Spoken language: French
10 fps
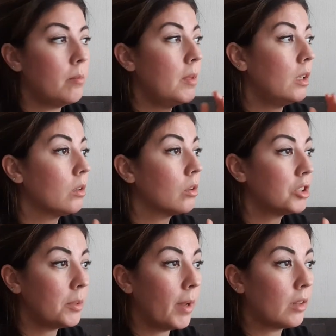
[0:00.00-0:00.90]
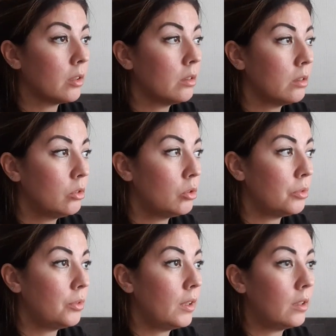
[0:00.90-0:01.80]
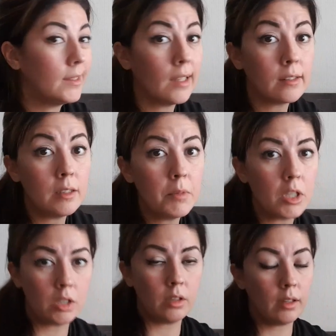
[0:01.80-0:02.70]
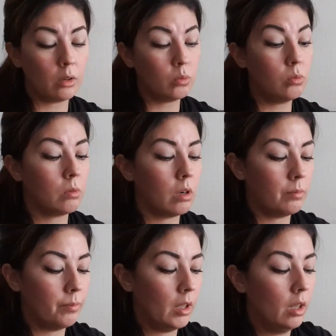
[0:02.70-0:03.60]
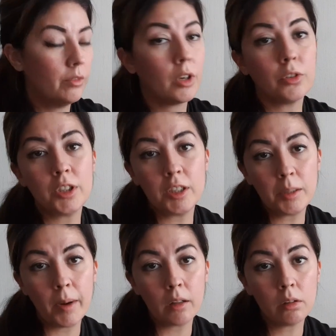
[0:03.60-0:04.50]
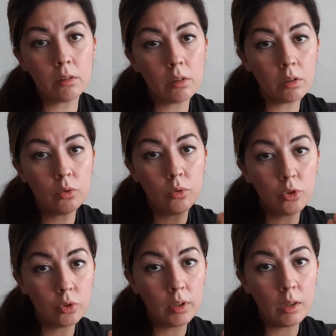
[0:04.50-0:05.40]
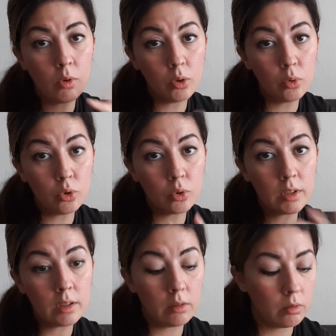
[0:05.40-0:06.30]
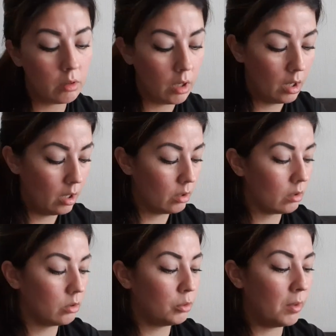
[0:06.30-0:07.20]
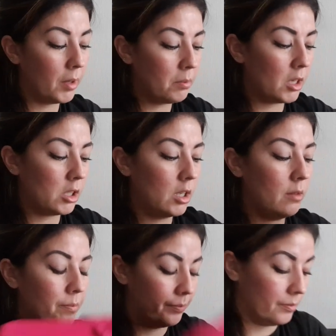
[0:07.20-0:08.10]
Mais quand j'ai pas le temps, je fais 5-6 machines d'un coup, quoi. Enfin, quand je dis j'ai pas le temps, quand une journée ou alors deux journées, euh, quand je n'ai pas de machine.